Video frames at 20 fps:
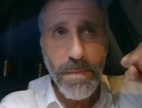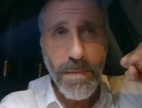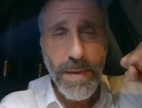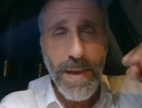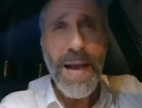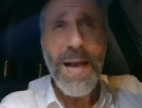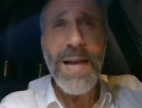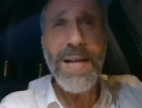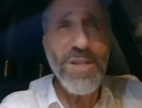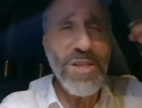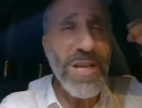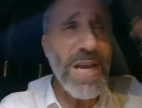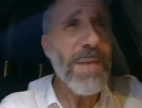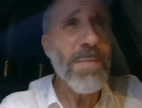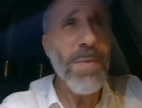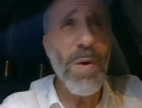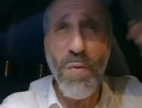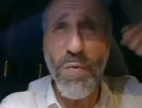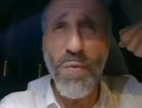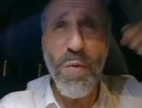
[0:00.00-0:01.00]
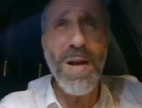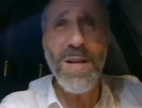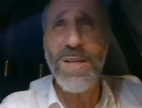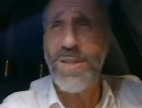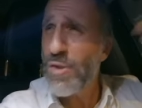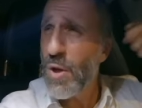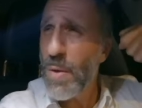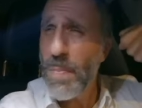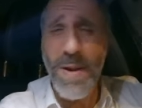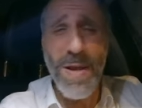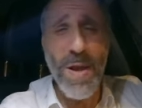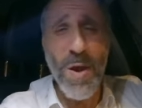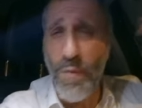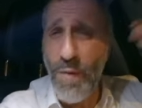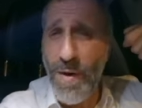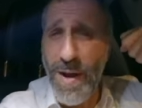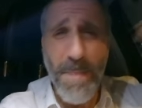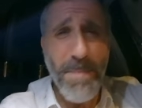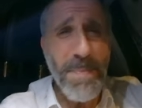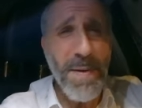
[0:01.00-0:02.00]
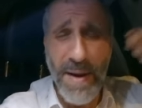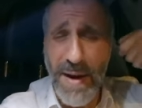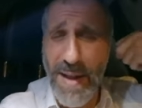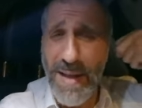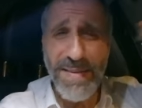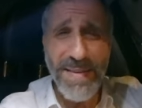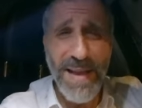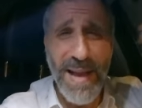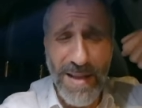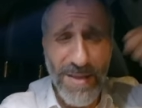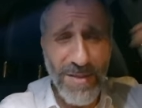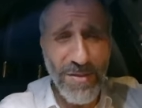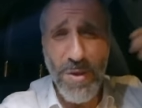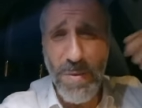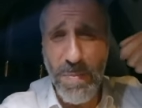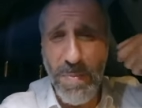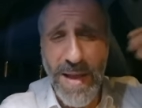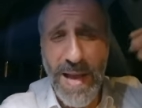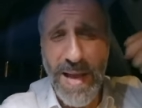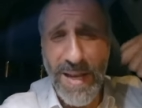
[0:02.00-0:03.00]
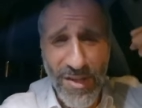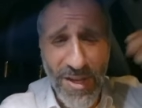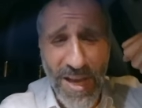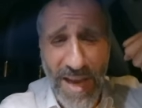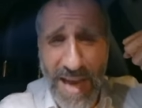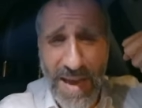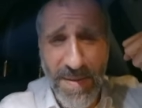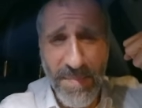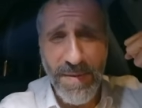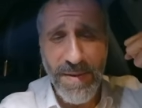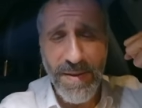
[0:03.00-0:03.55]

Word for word: Hachem, envoie, s'il te plaît, envoie la Parnassa, s'il te plaît, Hachem